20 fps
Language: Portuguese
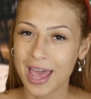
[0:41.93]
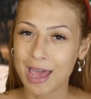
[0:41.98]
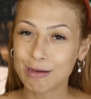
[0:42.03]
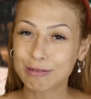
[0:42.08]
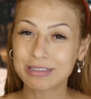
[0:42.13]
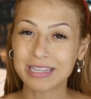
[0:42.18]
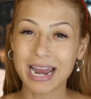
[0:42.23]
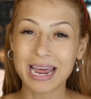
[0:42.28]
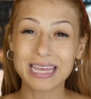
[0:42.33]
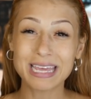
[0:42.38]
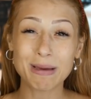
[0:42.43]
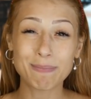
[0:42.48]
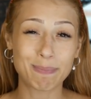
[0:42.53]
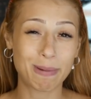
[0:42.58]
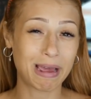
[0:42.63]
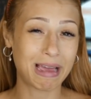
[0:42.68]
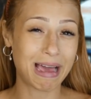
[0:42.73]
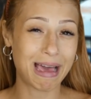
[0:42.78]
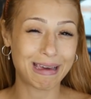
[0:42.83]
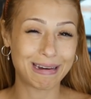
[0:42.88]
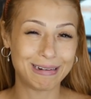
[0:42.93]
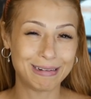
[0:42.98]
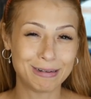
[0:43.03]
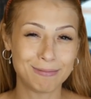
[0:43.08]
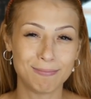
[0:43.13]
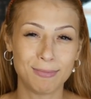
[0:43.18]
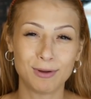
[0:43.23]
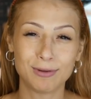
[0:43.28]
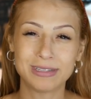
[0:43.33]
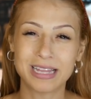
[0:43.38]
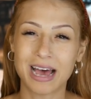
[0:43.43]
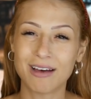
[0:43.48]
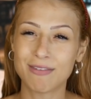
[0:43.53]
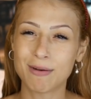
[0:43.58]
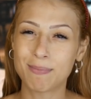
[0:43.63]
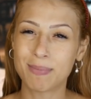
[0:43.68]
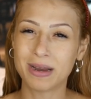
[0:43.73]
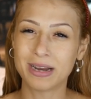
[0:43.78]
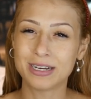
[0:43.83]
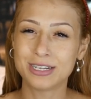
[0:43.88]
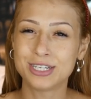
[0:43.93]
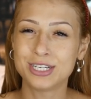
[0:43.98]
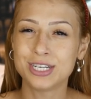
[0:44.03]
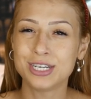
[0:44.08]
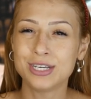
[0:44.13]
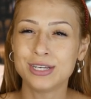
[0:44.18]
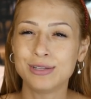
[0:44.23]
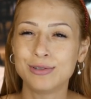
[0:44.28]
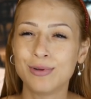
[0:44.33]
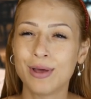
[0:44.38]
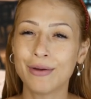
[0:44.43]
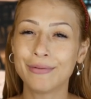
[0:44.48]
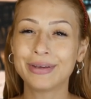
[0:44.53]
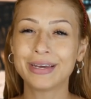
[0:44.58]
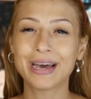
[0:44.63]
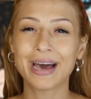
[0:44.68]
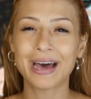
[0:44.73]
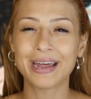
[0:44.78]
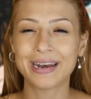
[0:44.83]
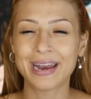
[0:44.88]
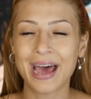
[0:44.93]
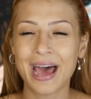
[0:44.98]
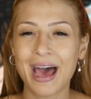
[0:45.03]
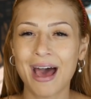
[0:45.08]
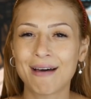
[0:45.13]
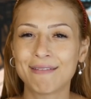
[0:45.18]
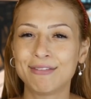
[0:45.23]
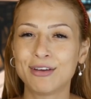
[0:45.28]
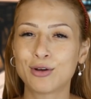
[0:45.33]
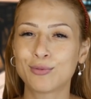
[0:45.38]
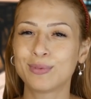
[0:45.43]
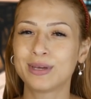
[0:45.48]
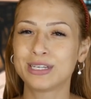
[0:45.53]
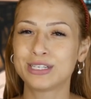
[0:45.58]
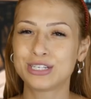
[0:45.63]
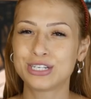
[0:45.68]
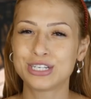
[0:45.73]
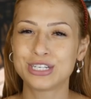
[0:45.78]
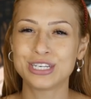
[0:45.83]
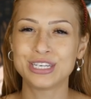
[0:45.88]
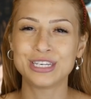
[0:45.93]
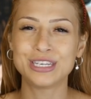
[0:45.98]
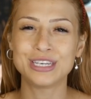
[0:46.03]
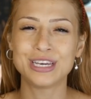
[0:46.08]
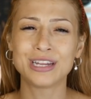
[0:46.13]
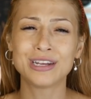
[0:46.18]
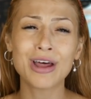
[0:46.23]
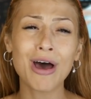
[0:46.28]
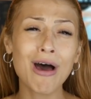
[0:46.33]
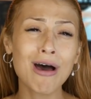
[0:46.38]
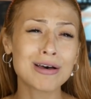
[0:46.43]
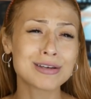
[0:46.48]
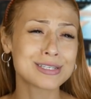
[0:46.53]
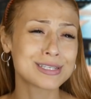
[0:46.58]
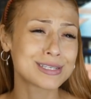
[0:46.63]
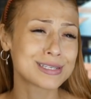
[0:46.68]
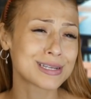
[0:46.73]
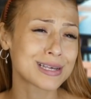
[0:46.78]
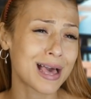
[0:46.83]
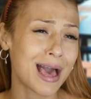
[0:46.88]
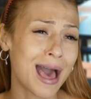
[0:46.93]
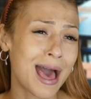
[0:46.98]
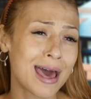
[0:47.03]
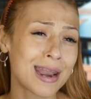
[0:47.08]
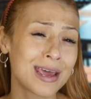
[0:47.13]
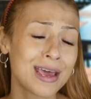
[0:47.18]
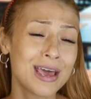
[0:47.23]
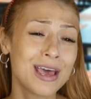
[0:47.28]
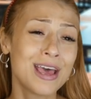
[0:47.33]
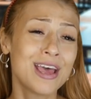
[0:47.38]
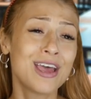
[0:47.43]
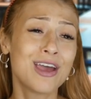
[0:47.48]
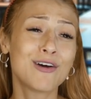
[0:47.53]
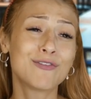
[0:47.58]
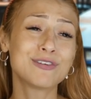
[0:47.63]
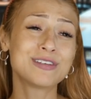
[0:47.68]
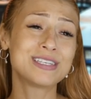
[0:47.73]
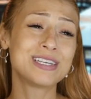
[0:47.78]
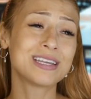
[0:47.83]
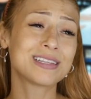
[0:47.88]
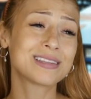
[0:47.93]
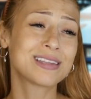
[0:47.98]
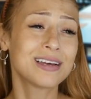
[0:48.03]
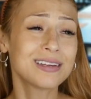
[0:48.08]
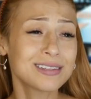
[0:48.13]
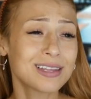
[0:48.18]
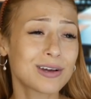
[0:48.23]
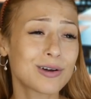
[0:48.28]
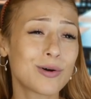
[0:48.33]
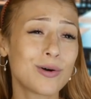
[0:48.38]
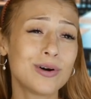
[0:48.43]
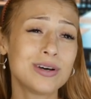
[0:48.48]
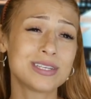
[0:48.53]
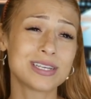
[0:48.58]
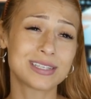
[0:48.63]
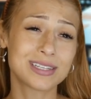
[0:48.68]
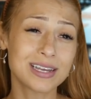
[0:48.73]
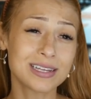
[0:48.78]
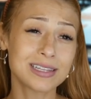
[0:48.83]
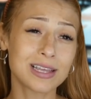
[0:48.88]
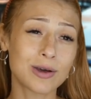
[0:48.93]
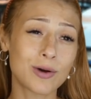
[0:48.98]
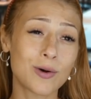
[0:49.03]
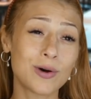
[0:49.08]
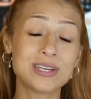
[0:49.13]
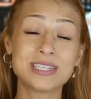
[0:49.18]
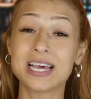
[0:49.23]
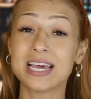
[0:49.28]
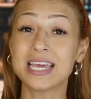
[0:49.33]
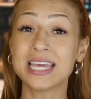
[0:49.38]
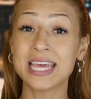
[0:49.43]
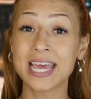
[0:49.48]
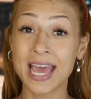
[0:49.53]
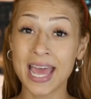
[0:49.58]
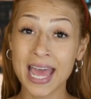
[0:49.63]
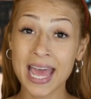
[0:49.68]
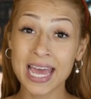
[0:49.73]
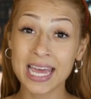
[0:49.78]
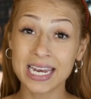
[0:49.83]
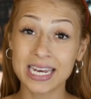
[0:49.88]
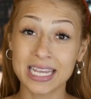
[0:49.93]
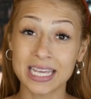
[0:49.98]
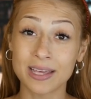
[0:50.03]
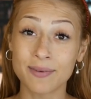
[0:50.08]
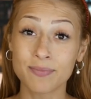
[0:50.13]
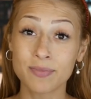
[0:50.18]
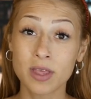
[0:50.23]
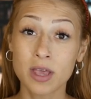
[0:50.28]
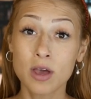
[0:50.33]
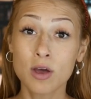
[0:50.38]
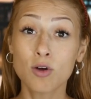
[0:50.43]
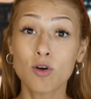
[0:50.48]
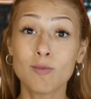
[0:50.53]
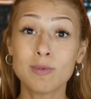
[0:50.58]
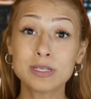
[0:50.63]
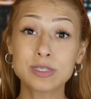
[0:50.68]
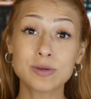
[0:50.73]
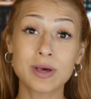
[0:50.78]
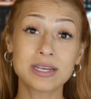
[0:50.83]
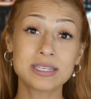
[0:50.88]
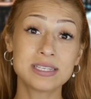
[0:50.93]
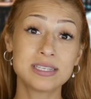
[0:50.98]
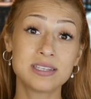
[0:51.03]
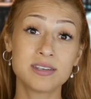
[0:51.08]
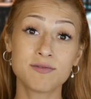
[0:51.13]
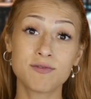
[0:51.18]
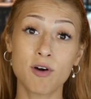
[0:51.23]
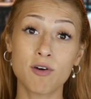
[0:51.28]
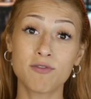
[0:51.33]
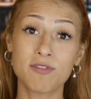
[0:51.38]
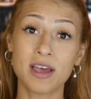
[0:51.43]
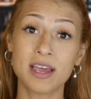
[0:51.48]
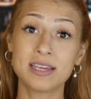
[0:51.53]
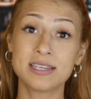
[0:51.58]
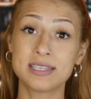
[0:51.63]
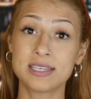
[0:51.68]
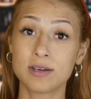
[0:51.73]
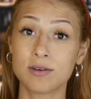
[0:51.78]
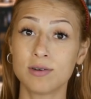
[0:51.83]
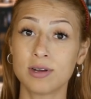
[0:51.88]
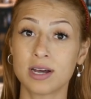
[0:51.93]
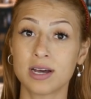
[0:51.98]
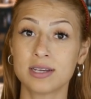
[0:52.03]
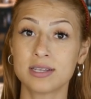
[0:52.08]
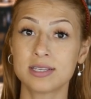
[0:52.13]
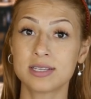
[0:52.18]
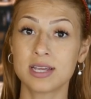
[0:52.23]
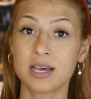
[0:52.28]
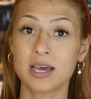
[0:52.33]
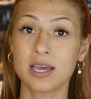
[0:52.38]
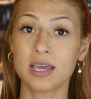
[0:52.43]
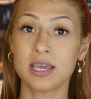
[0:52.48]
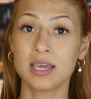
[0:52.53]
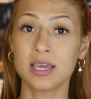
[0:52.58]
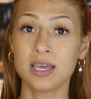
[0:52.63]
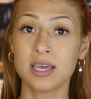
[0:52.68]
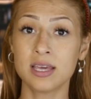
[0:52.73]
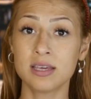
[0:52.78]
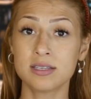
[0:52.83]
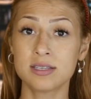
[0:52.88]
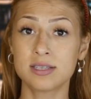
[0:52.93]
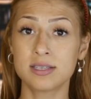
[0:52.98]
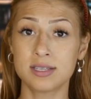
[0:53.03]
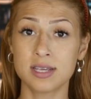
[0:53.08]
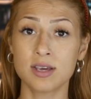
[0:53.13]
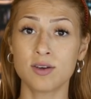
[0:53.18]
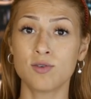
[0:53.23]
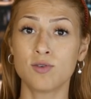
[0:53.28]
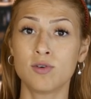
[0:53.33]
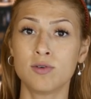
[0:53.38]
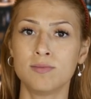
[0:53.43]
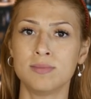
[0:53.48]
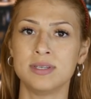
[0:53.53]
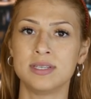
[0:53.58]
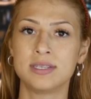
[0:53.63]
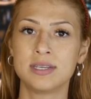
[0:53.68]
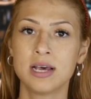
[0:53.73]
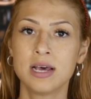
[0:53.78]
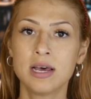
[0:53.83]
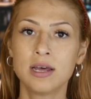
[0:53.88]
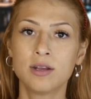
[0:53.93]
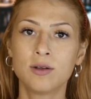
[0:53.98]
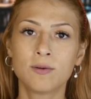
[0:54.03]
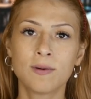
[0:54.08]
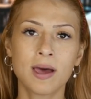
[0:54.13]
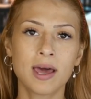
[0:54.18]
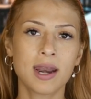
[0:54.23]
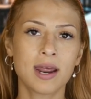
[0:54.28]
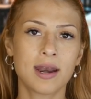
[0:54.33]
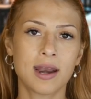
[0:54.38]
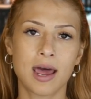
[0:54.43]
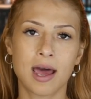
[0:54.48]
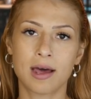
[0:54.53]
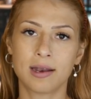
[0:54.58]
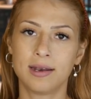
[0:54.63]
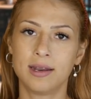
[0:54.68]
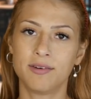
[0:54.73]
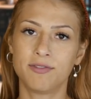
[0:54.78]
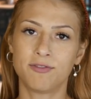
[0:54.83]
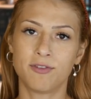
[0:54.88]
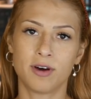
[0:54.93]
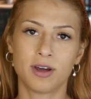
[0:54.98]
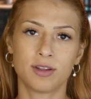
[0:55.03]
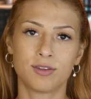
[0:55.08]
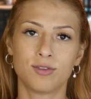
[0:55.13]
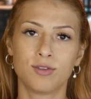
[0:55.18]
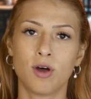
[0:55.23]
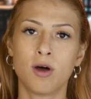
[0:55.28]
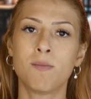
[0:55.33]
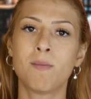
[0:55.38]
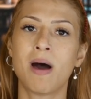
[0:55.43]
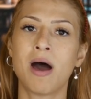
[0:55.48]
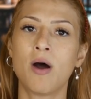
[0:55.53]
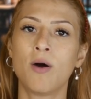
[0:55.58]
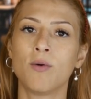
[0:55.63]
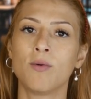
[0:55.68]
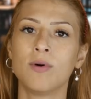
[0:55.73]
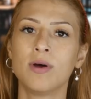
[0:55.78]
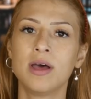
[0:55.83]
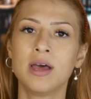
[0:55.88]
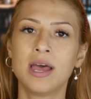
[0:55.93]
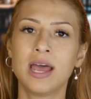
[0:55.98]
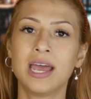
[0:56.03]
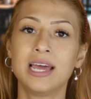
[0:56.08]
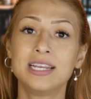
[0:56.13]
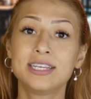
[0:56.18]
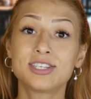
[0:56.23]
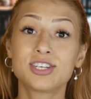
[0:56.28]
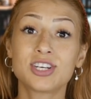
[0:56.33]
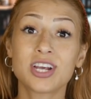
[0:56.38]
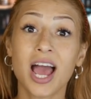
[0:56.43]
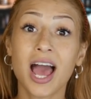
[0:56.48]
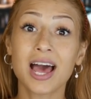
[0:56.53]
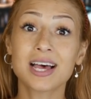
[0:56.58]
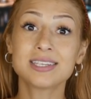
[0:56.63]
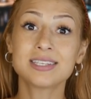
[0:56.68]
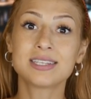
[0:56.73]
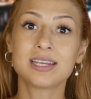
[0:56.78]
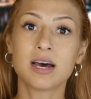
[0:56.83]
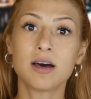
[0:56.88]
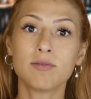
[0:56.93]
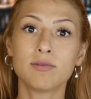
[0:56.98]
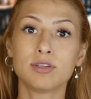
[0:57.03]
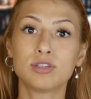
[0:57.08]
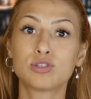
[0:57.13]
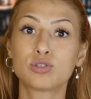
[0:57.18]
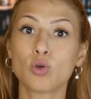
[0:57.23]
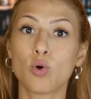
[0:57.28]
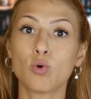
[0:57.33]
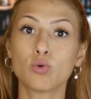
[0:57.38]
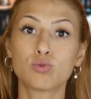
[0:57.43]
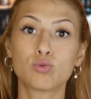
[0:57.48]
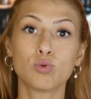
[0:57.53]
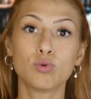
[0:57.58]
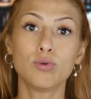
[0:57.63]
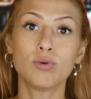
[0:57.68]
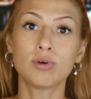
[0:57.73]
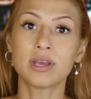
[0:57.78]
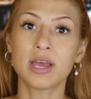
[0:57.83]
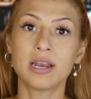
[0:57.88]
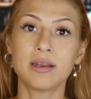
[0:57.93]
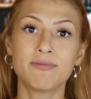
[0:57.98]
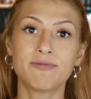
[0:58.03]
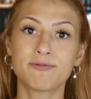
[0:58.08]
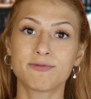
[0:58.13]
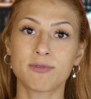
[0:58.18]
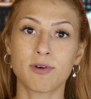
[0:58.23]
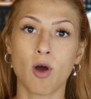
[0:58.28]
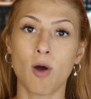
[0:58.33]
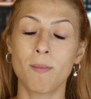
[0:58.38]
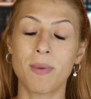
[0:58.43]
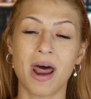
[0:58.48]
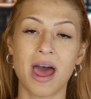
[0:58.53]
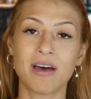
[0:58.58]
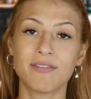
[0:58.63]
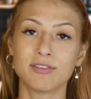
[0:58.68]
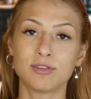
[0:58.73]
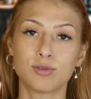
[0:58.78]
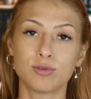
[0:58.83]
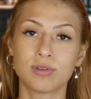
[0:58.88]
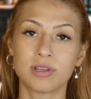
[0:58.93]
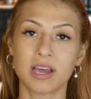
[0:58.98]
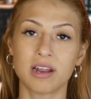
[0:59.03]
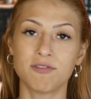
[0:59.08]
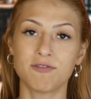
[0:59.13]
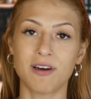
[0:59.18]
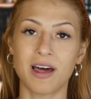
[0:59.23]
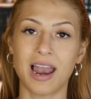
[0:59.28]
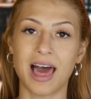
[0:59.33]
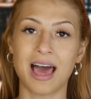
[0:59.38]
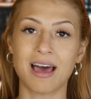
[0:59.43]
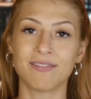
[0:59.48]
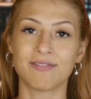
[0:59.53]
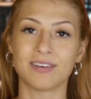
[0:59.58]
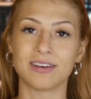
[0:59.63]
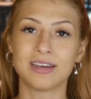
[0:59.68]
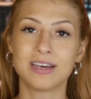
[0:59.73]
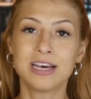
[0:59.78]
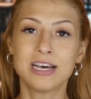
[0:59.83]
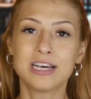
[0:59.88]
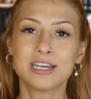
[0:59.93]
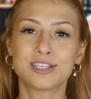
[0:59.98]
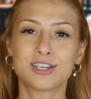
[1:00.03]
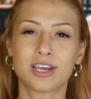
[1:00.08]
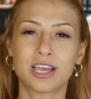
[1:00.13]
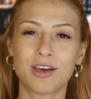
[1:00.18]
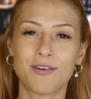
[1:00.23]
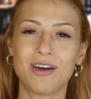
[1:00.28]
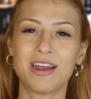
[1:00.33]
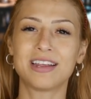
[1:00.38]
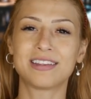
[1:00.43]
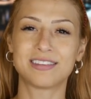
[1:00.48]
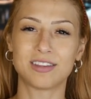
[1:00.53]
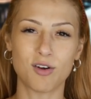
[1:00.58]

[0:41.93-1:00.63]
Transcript: Eu traía pra caramba, eu dava perdido, eu enganava, eu mentia. Nossa, cara, eu fazia tanta coisa, tanta coisa. E ele começou a se desenvolver insegurança e ciúmes. Não era nada fora do normal. Ele tinha razão em tudo que ele cobrava, em tudo que ele falava. Só que eu era